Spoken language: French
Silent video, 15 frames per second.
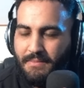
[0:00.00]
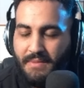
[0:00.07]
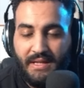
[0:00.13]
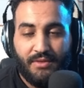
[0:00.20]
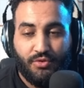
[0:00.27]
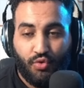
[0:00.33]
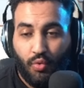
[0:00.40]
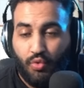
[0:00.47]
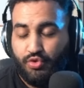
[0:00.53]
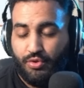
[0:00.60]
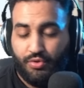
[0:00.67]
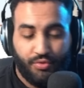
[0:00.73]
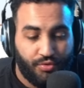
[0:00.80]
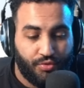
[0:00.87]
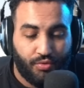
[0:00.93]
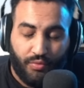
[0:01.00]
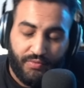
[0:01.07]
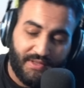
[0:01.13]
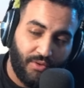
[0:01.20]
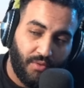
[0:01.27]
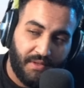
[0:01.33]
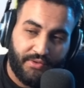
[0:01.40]
mais du coup, je, je trouve
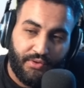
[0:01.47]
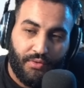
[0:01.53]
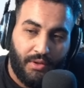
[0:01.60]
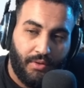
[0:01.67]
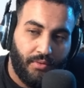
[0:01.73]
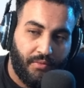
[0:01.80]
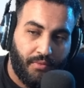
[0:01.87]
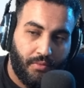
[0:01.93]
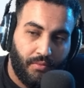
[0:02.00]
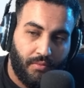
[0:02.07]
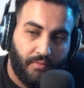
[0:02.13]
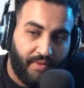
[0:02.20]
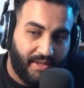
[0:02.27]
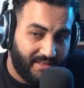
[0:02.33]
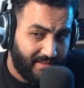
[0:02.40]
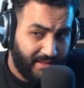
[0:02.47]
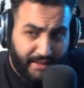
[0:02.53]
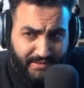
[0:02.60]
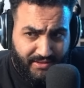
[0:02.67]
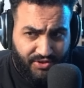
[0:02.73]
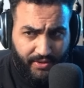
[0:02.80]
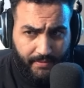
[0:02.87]
c'est dommage qu'il le fasse
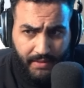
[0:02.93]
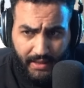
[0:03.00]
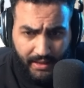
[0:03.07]
quasi jamais.